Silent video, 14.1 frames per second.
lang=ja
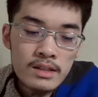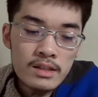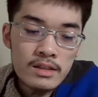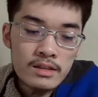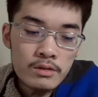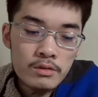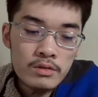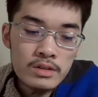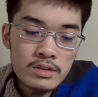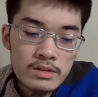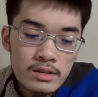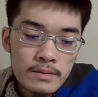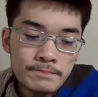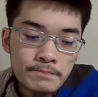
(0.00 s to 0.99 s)
き言った通りで
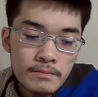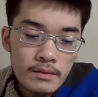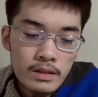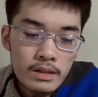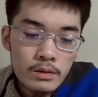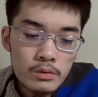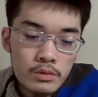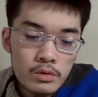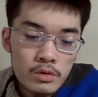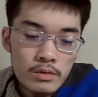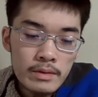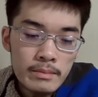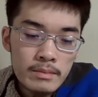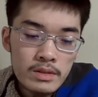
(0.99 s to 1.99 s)
すね、えこの
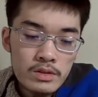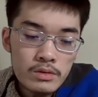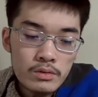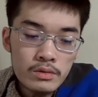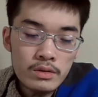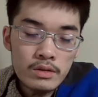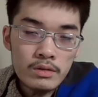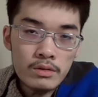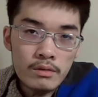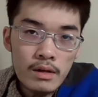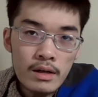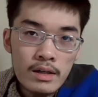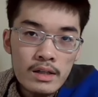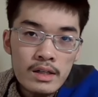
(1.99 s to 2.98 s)
国民民主党っていうの
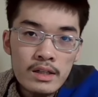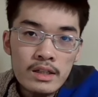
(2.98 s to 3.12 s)
は、